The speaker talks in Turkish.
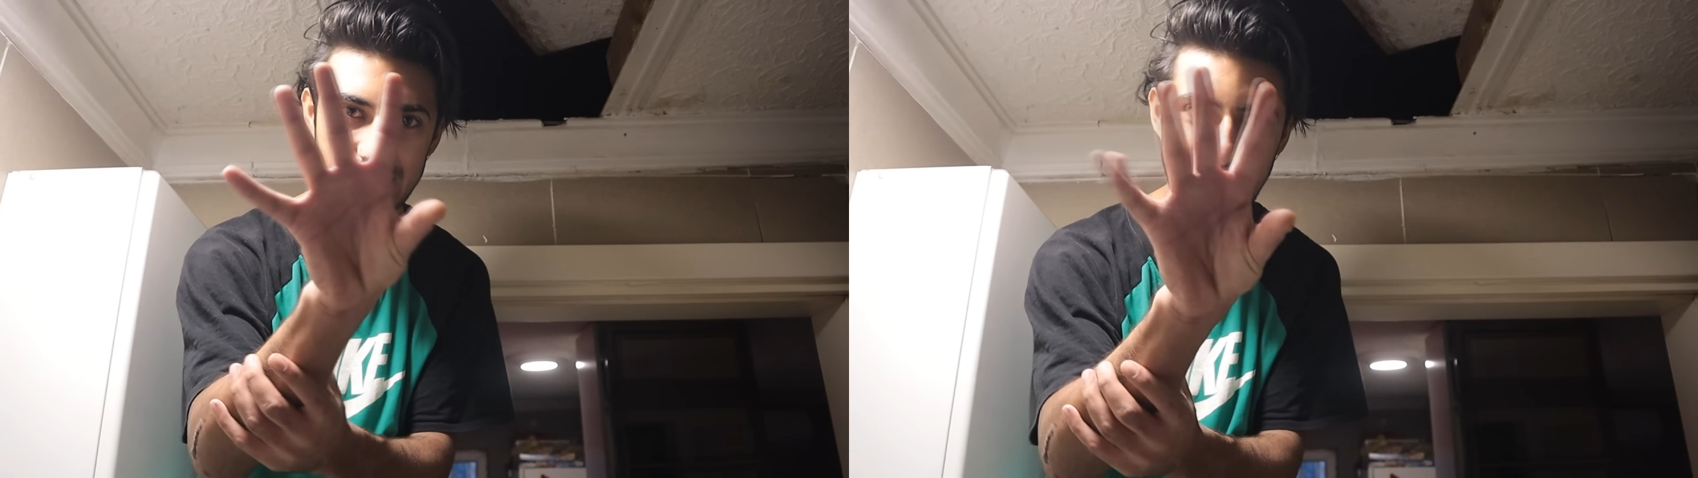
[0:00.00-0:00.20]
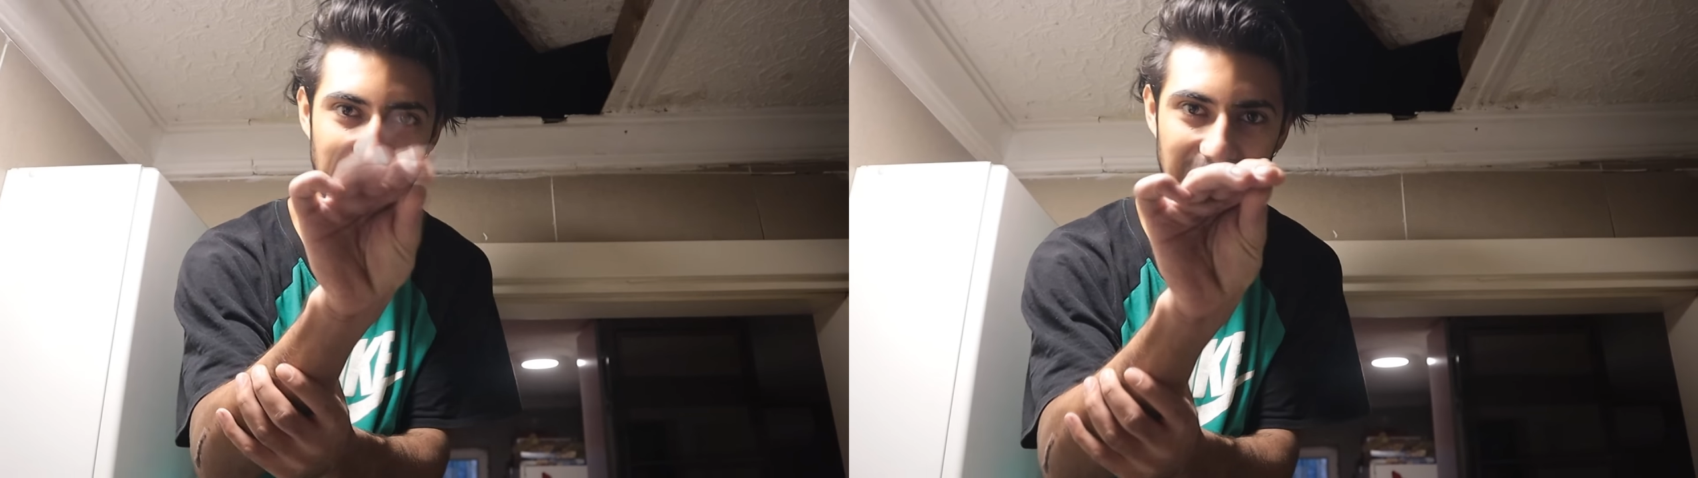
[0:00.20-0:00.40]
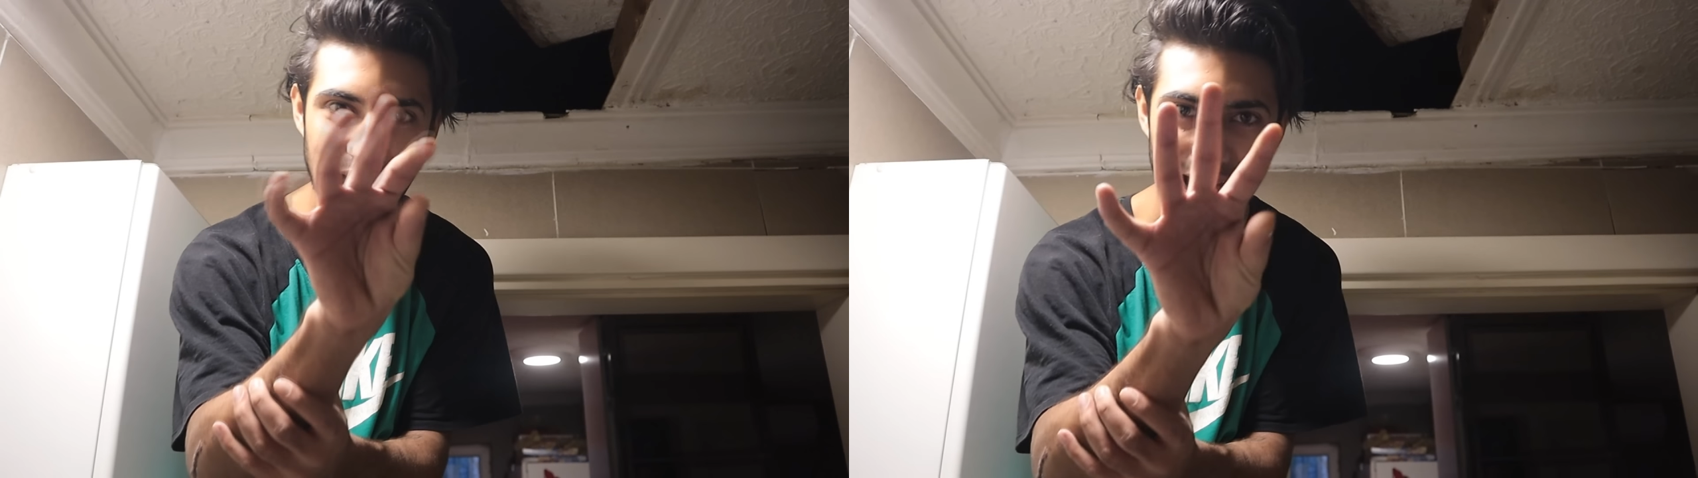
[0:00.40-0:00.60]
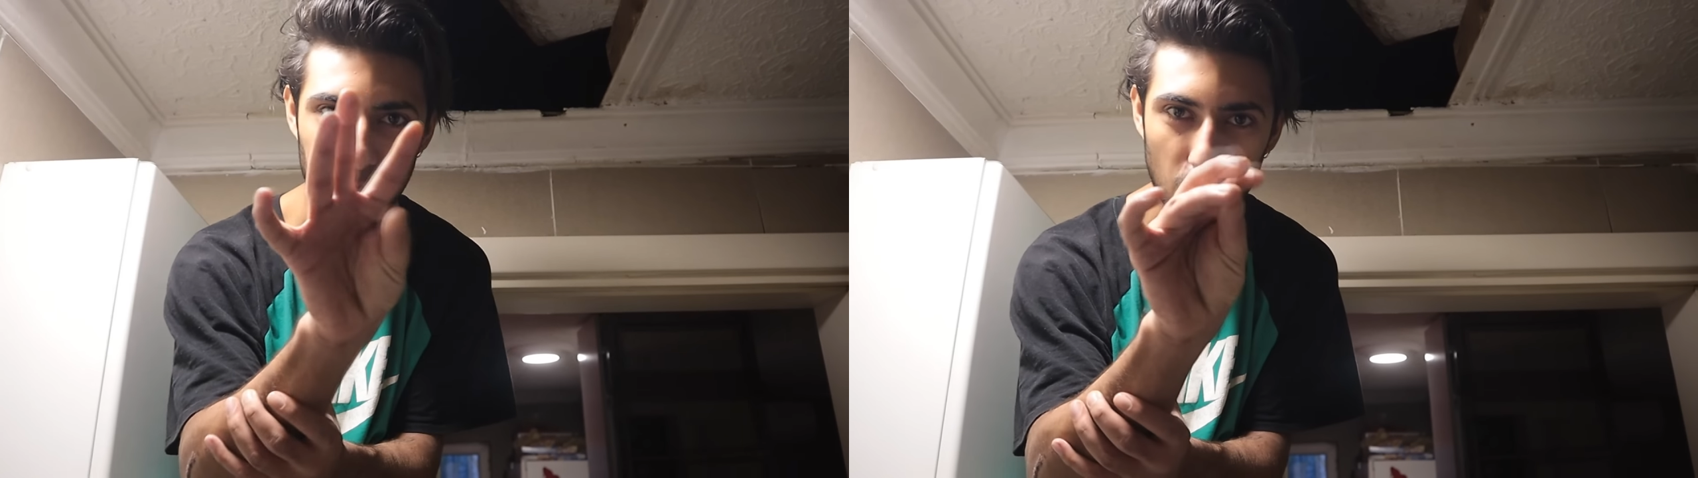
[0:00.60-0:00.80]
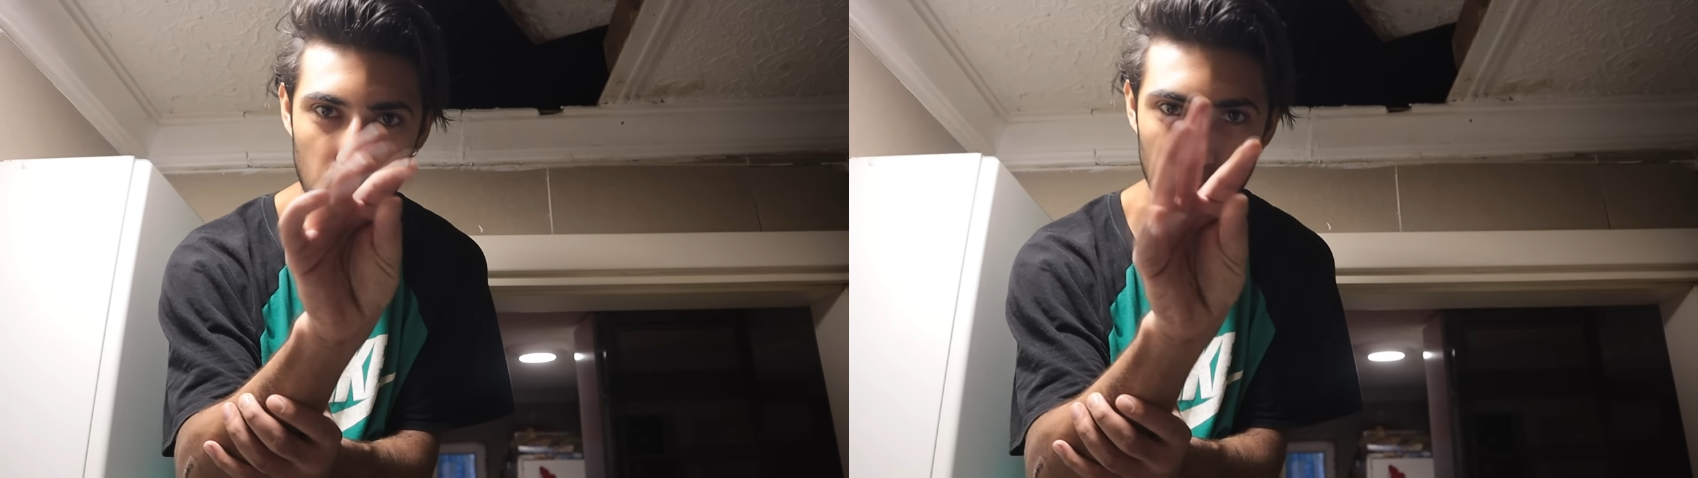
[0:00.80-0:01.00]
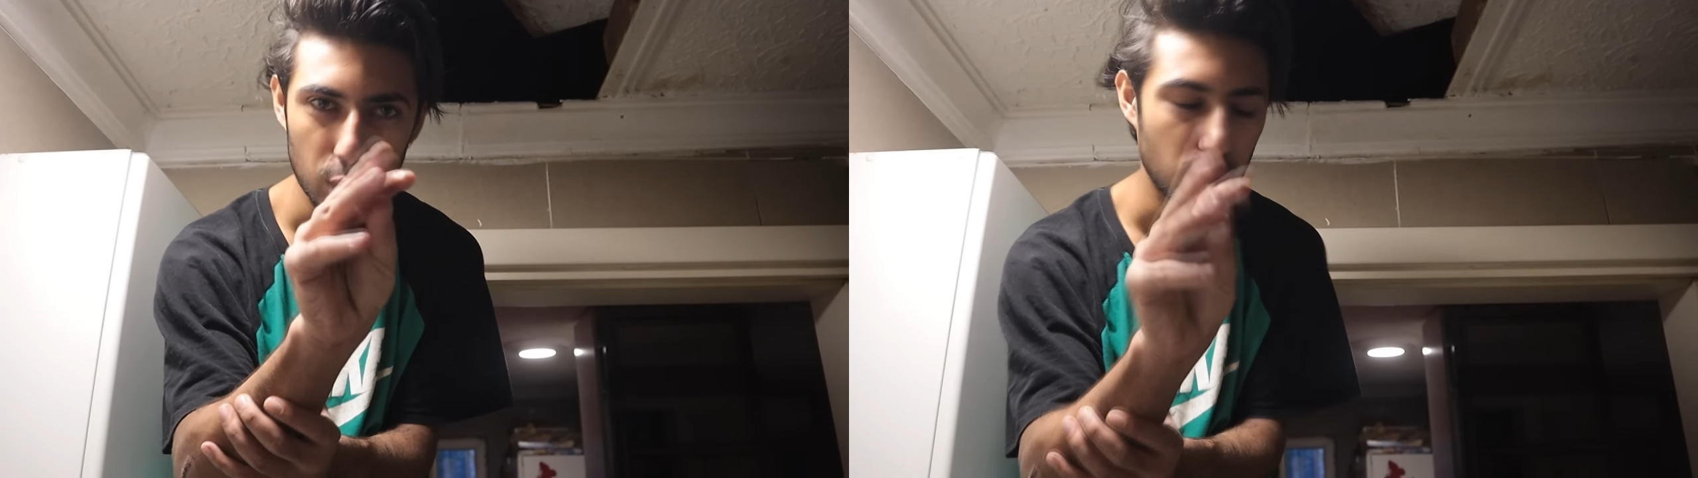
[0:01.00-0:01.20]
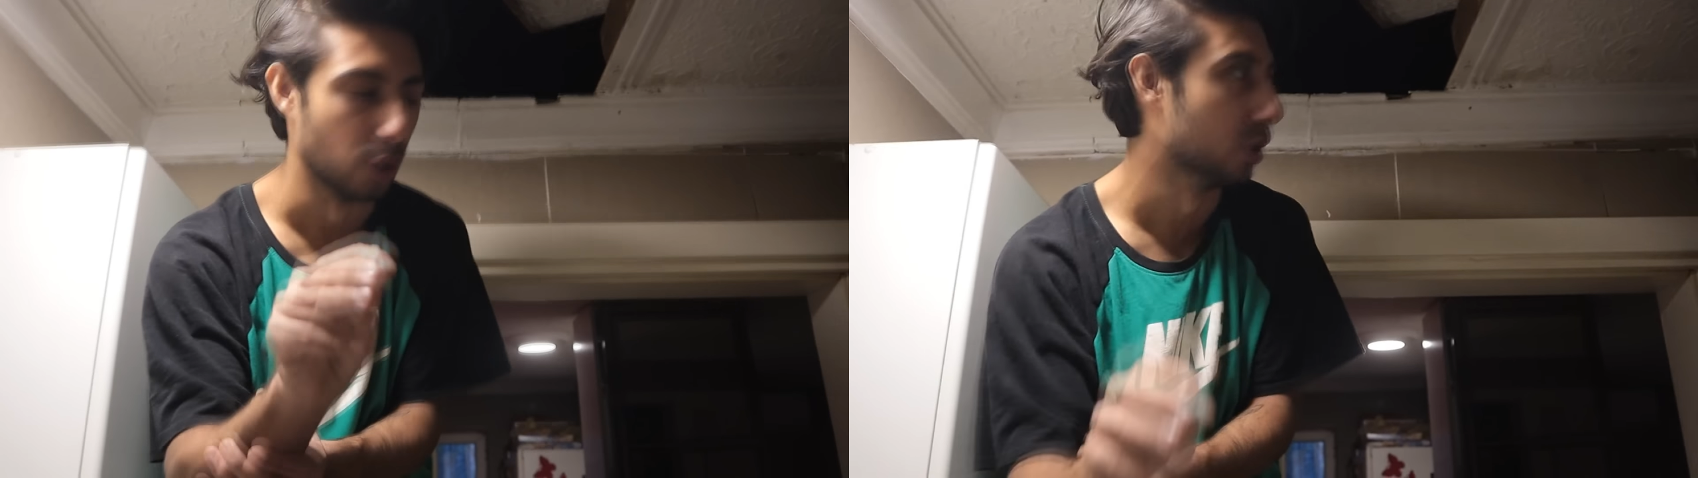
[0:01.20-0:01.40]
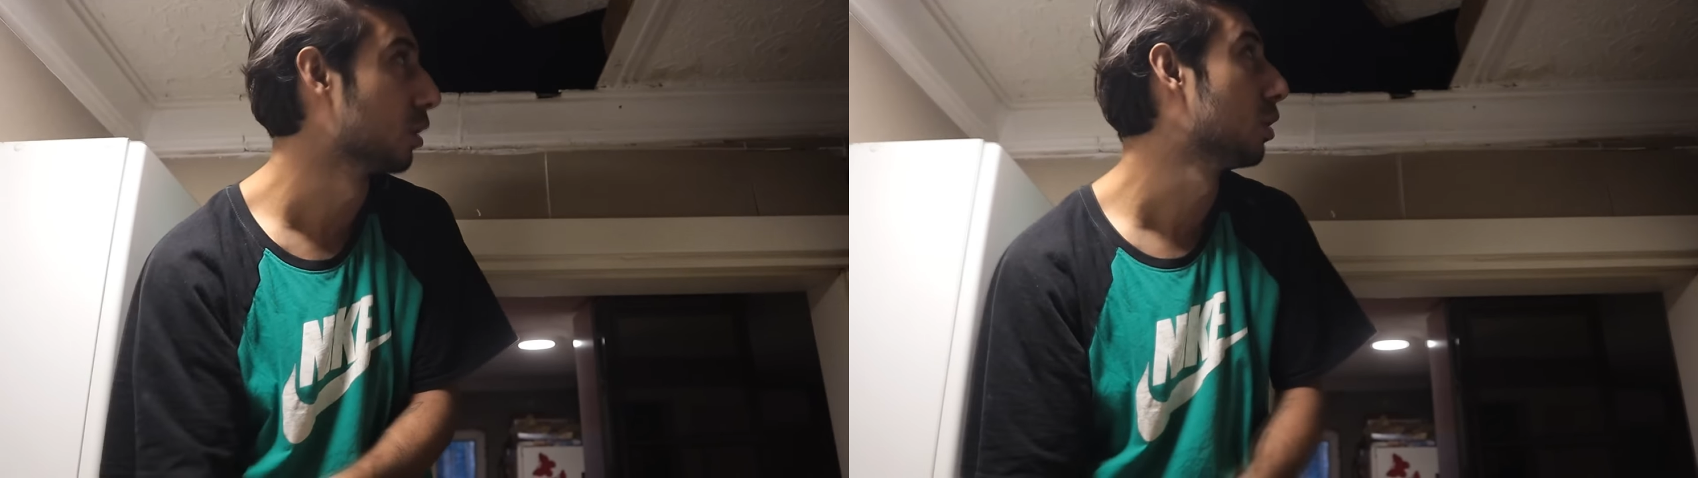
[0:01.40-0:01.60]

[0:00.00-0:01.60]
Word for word: yerler moru.